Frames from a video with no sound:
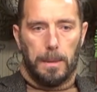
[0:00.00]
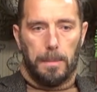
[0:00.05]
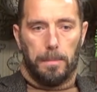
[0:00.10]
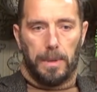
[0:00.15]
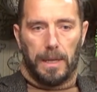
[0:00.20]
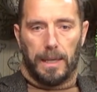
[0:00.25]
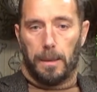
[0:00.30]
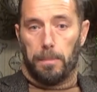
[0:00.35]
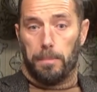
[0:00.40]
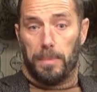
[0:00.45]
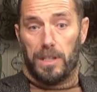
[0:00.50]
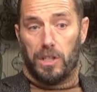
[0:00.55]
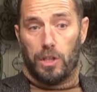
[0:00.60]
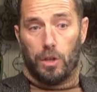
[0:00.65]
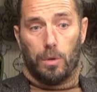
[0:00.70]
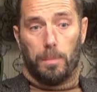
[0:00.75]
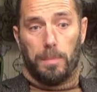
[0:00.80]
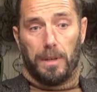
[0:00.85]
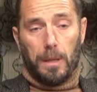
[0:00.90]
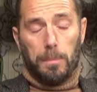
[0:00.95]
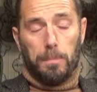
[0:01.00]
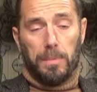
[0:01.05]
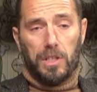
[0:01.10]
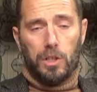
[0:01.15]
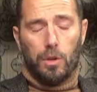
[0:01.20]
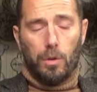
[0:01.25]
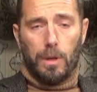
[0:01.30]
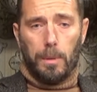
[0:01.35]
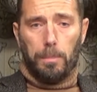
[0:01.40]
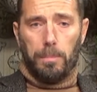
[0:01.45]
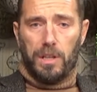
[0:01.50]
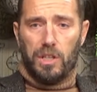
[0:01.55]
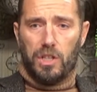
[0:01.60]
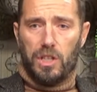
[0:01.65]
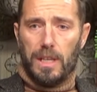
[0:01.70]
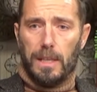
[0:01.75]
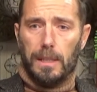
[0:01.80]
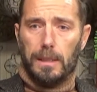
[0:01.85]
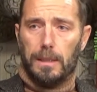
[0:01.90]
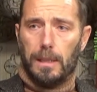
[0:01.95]
Perché Pesaro? Perché Pesaro
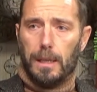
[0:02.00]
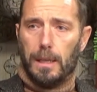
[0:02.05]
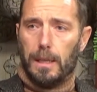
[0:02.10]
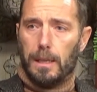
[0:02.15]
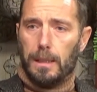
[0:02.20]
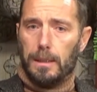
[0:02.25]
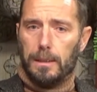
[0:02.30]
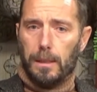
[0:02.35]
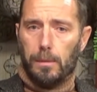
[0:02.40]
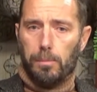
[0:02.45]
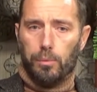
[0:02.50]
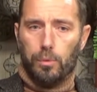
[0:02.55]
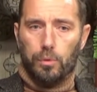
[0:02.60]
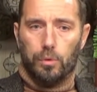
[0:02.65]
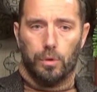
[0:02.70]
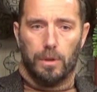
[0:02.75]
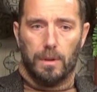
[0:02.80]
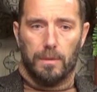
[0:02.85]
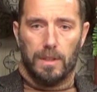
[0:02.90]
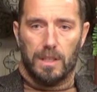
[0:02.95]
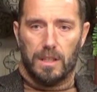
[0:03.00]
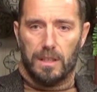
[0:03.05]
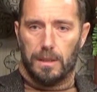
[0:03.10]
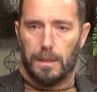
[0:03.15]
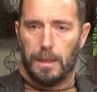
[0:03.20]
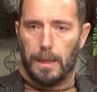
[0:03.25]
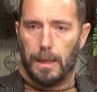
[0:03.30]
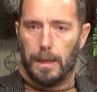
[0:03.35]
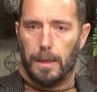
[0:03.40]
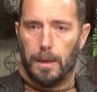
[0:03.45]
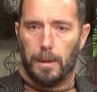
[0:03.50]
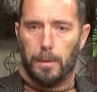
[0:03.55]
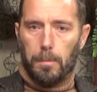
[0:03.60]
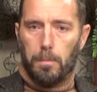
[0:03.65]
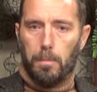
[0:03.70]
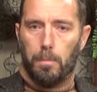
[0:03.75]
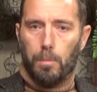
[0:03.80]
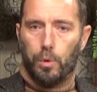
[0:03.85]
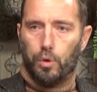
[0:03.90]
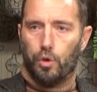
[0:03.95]
rappresenta dal punto di vista
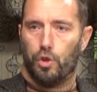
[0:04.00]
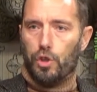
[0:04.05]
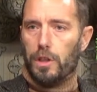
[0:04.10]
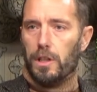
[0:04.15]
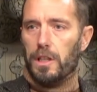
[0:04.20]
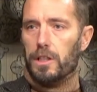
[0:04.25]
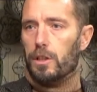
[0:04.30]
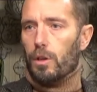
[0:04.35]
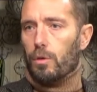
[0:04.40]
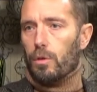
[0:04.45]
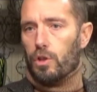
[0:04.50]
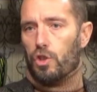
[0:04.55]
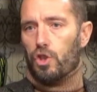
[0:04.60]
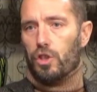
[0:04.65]
motociclistico una